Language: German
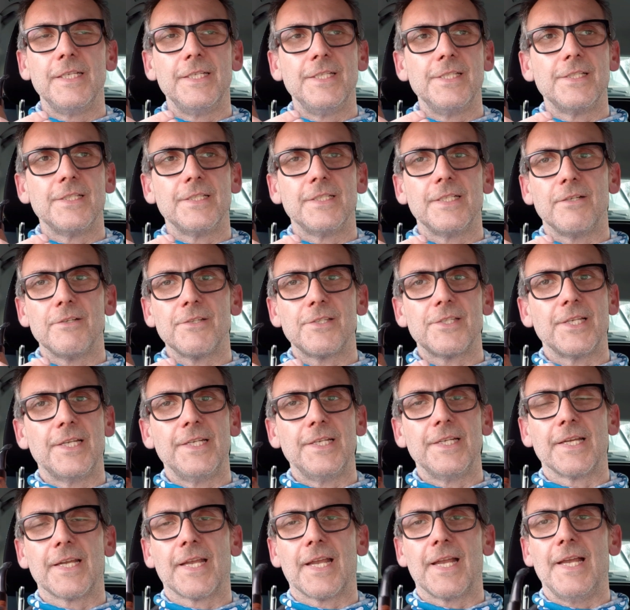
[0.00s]
in, aus
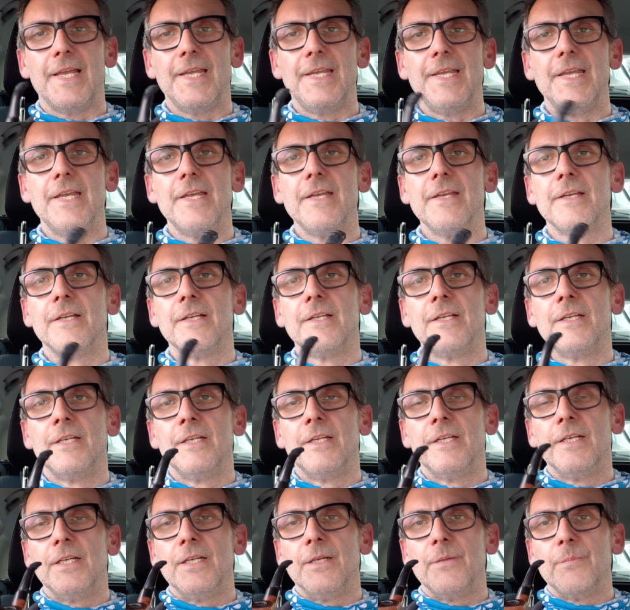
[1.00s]
seiner Reihe
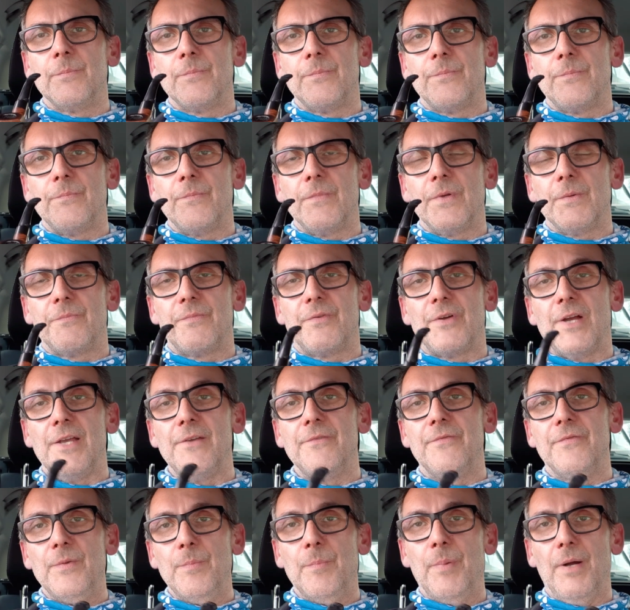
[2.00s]

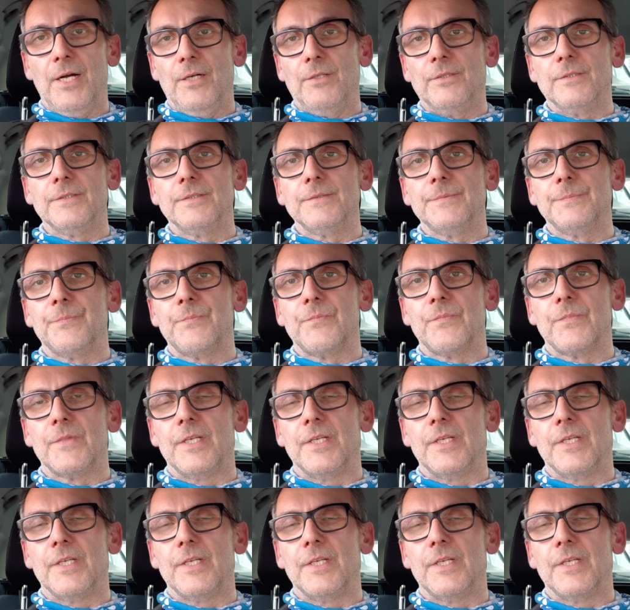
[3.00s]
Pfeife bauen.